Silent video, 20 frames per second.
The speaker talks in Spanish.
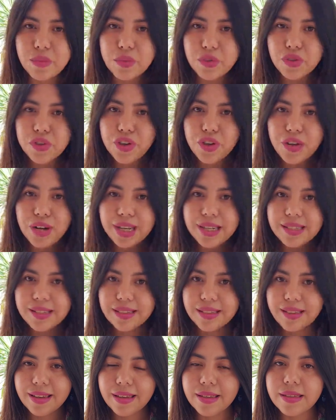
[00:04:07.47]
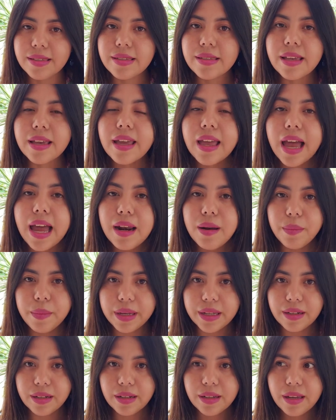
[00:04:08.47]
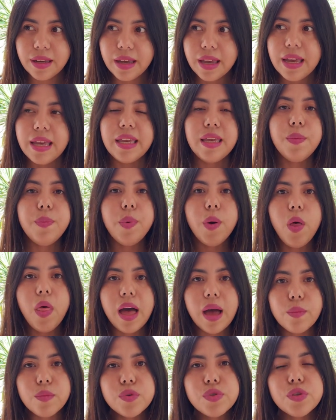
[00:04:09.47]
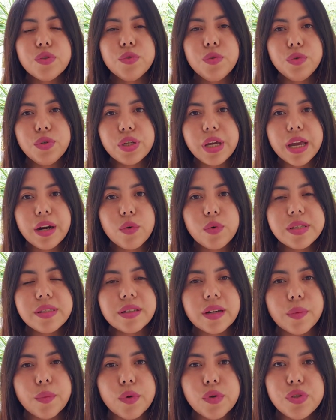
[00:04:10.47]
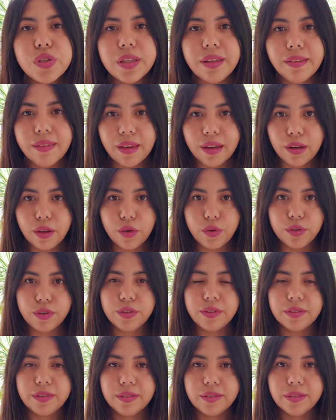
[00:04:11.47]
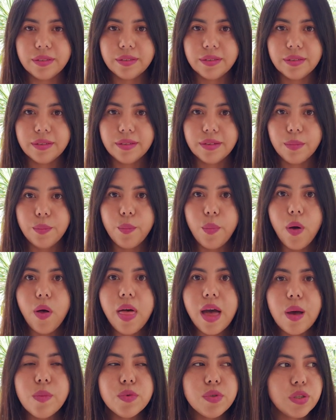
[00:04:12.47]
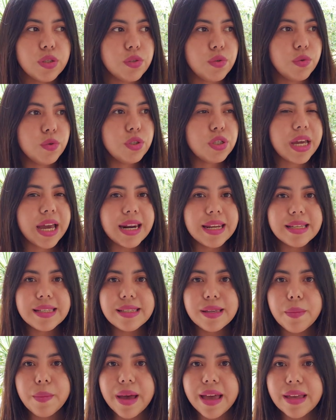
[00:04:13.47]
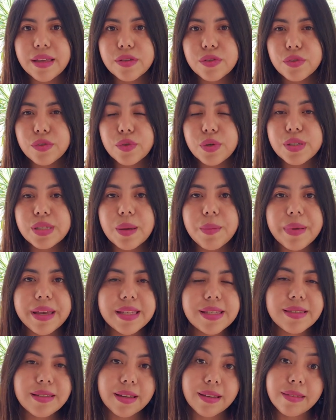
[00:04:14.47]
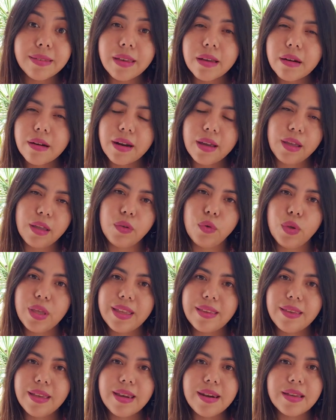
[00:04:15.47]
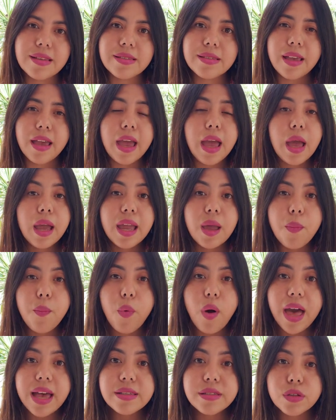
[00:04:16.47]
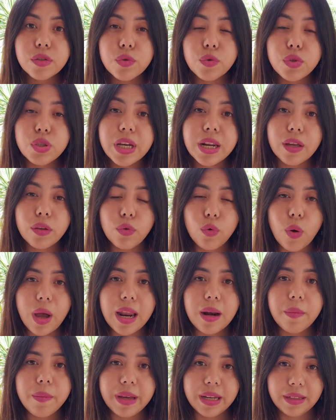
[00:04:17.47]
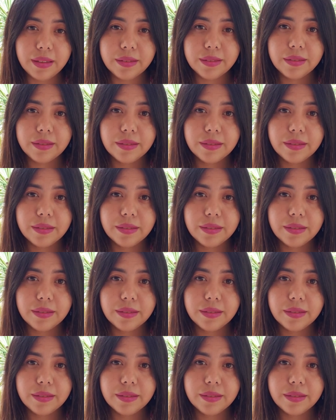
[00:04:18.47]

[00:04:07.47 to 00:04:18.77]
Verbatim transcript: emociones se calmen y podamos escuchar nuestra voz interior. Podamos escuchar ese maestro, esa maestra interna que tú ya tienes, que puedas escuchar a tu alma,